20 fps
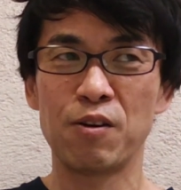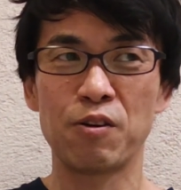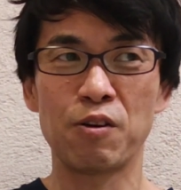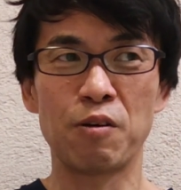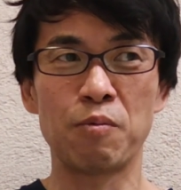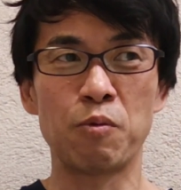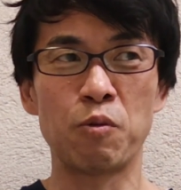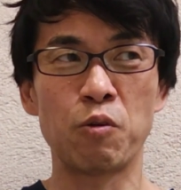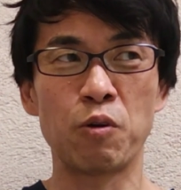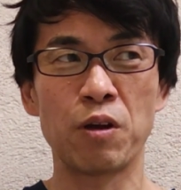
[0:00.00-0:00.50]
い
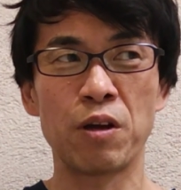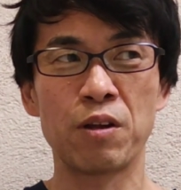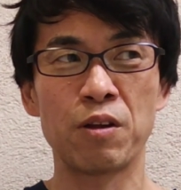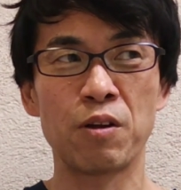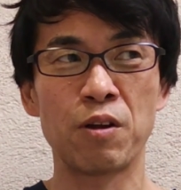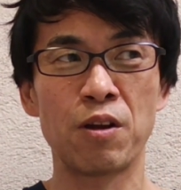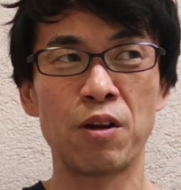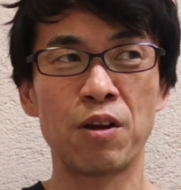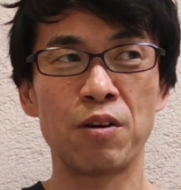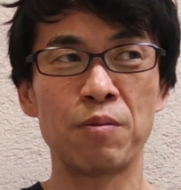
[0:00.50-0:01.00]
やもう、
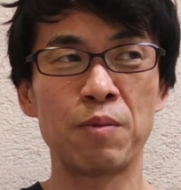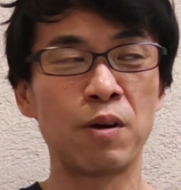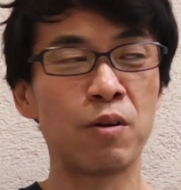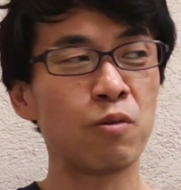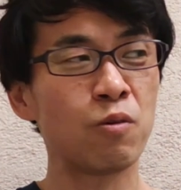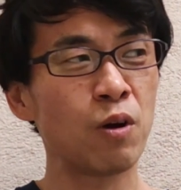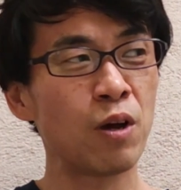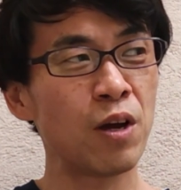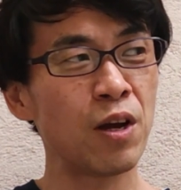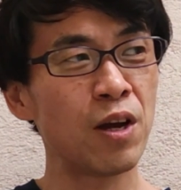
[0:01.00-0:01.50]
えー、今、
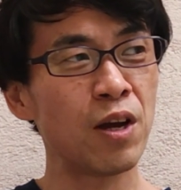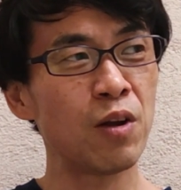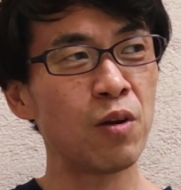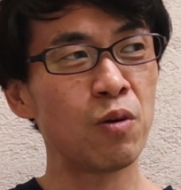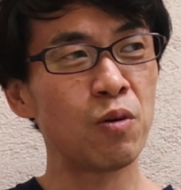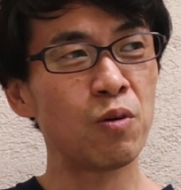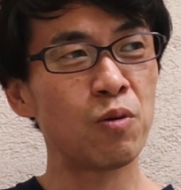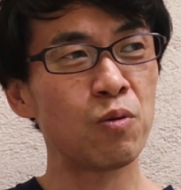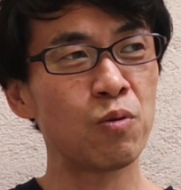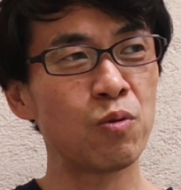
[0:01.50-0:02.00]

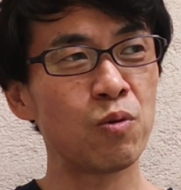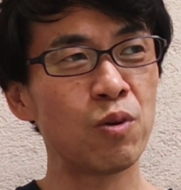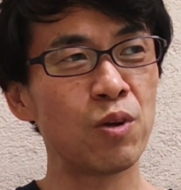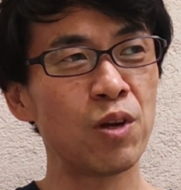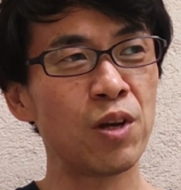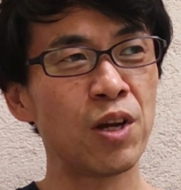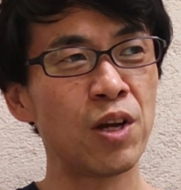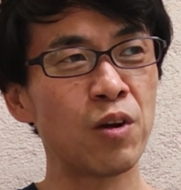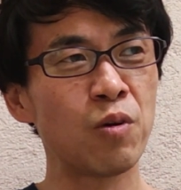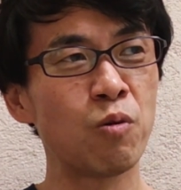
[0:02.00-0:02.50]

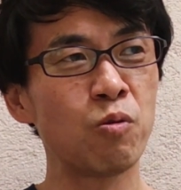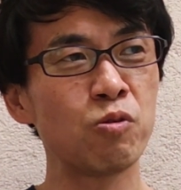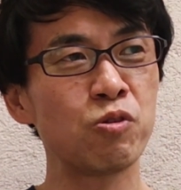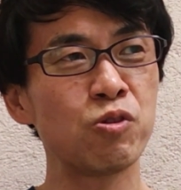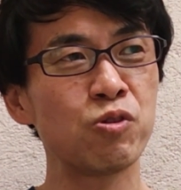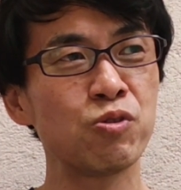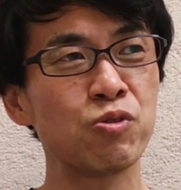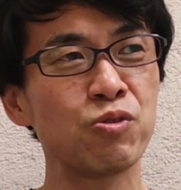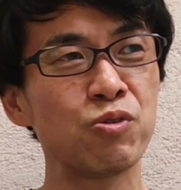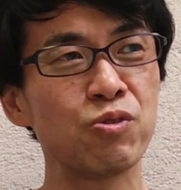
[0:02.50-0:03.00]
えー、
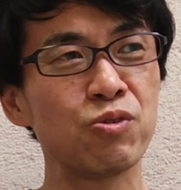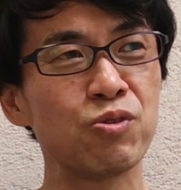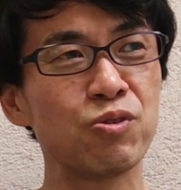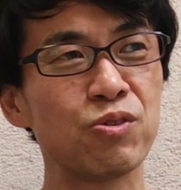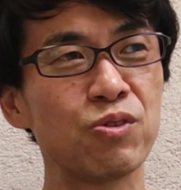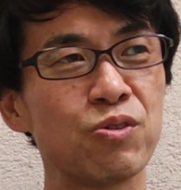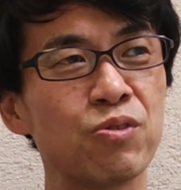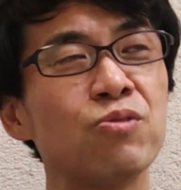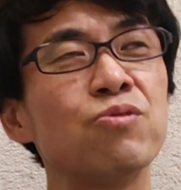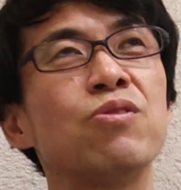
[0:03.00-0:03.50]

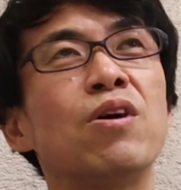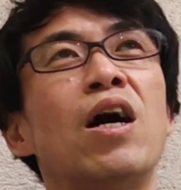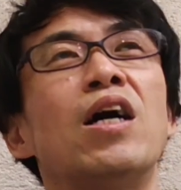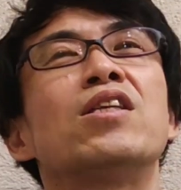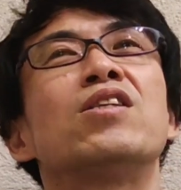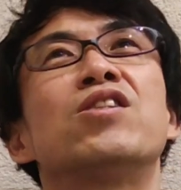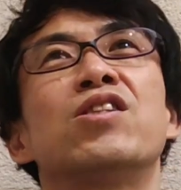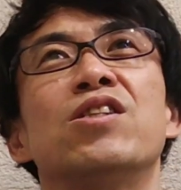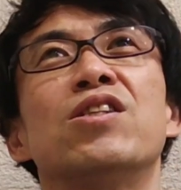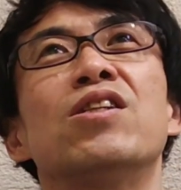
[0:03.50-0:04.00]

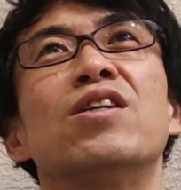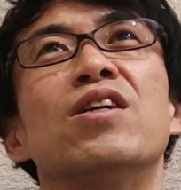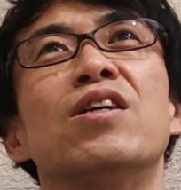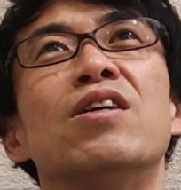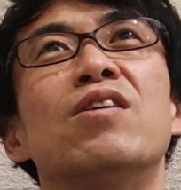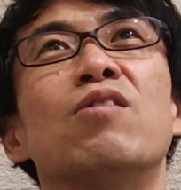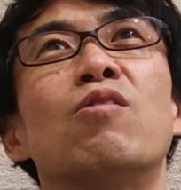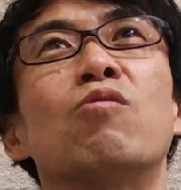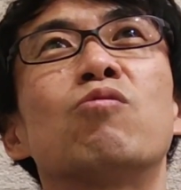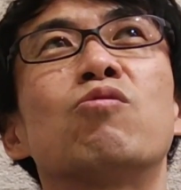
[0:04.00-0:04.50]
58
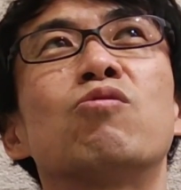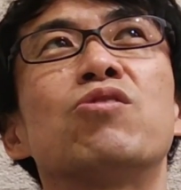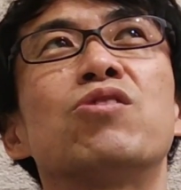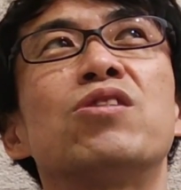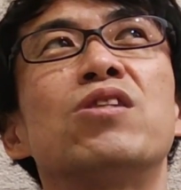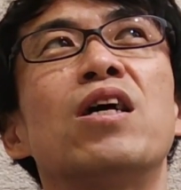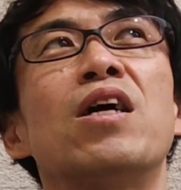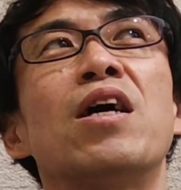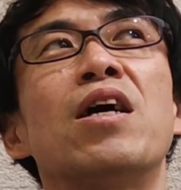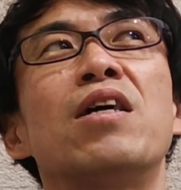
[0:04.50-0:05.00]
今
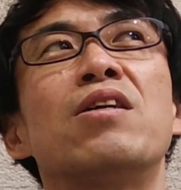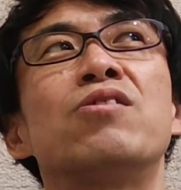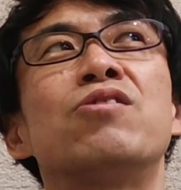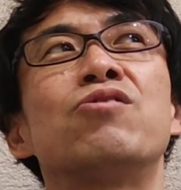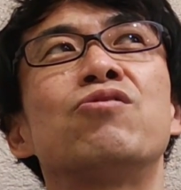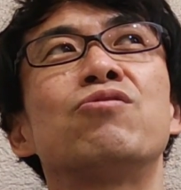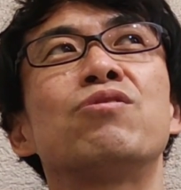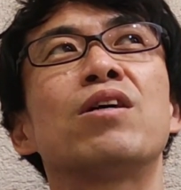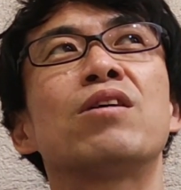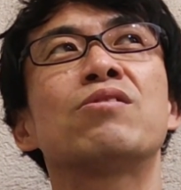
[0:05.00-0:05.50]
年で
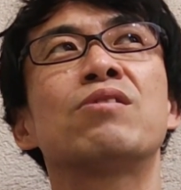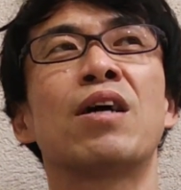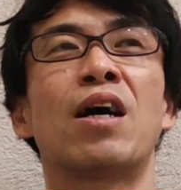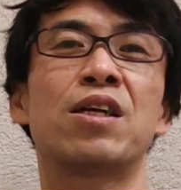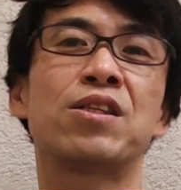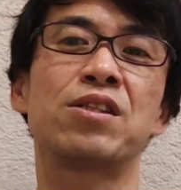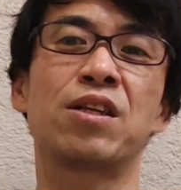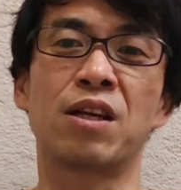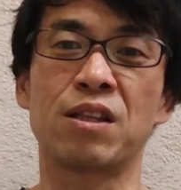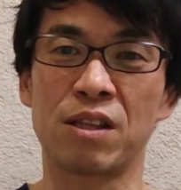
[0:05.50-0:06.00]
12月で
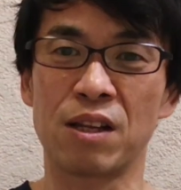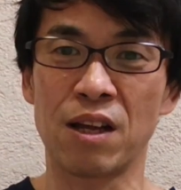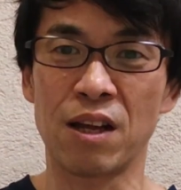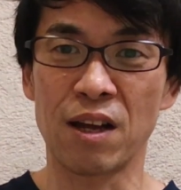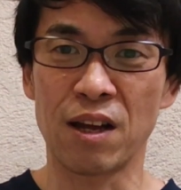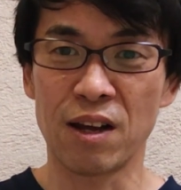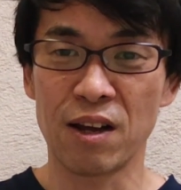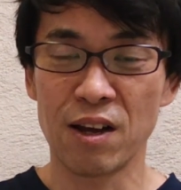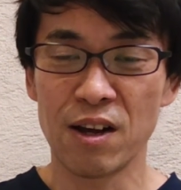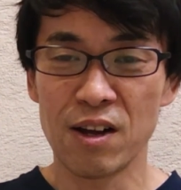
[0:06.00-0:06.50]
8なん
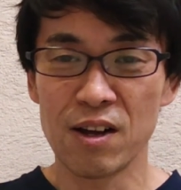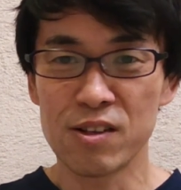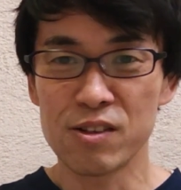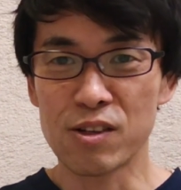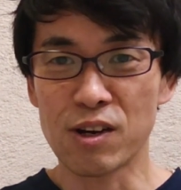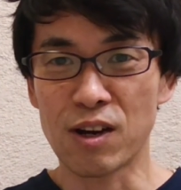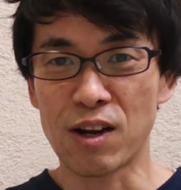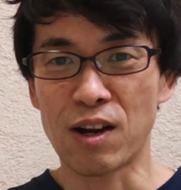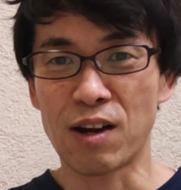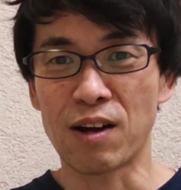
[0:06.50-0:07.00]
で
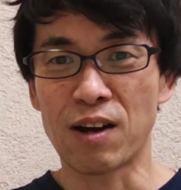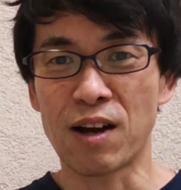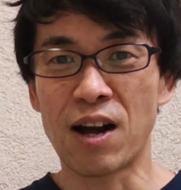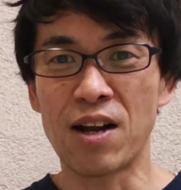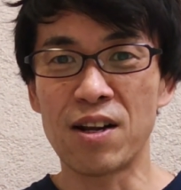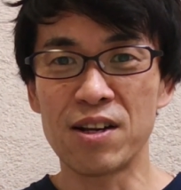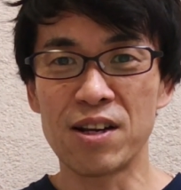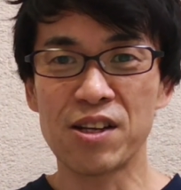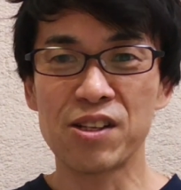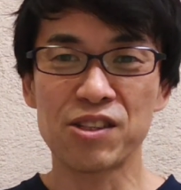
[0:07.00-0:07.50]
だから
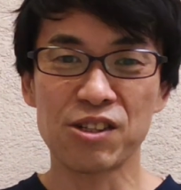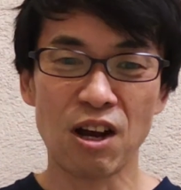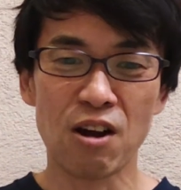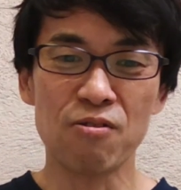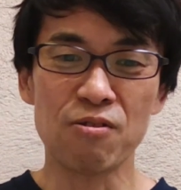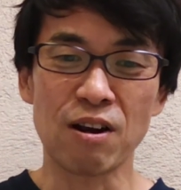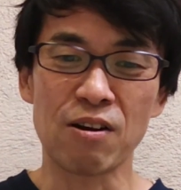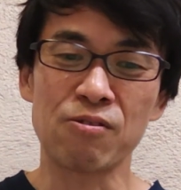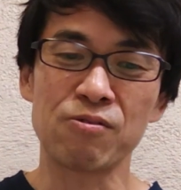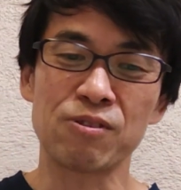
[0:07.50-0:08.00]
還暦近
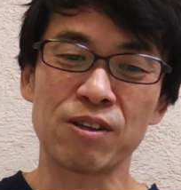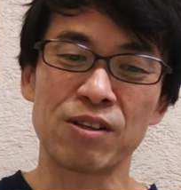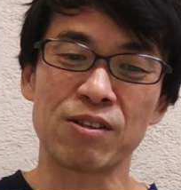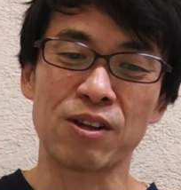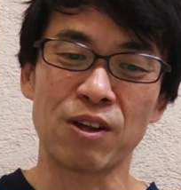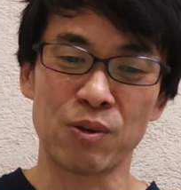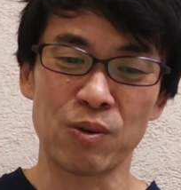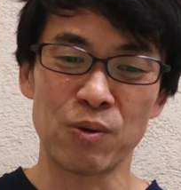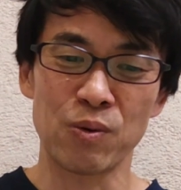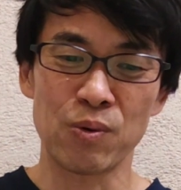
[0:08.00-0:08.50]
くなるんで
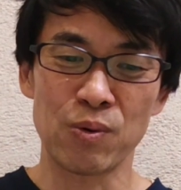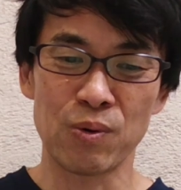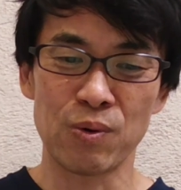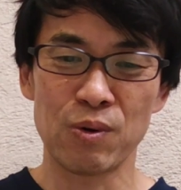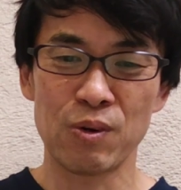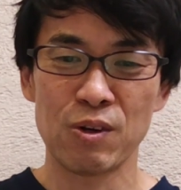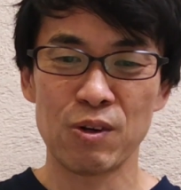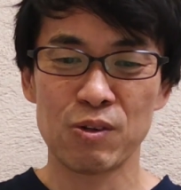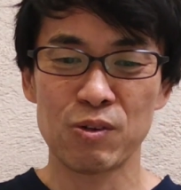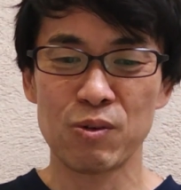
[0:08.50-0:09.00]
すけど
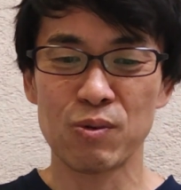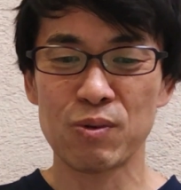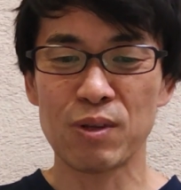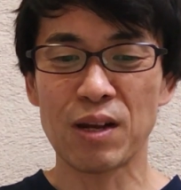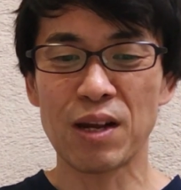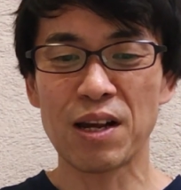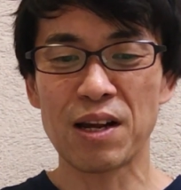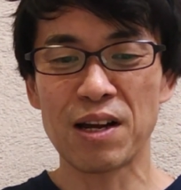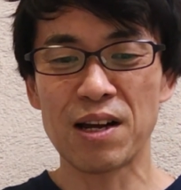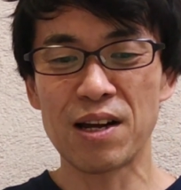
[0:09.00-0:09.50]
その
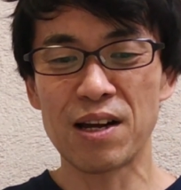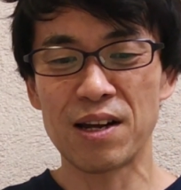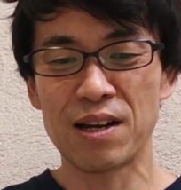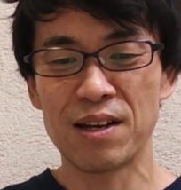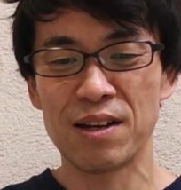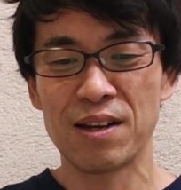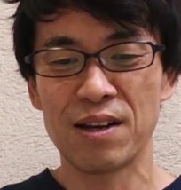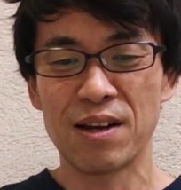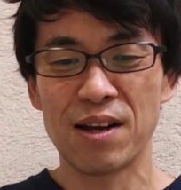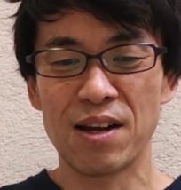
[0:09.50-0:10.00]
竹
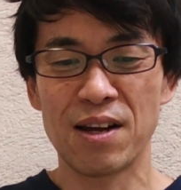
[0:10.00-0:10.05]
が、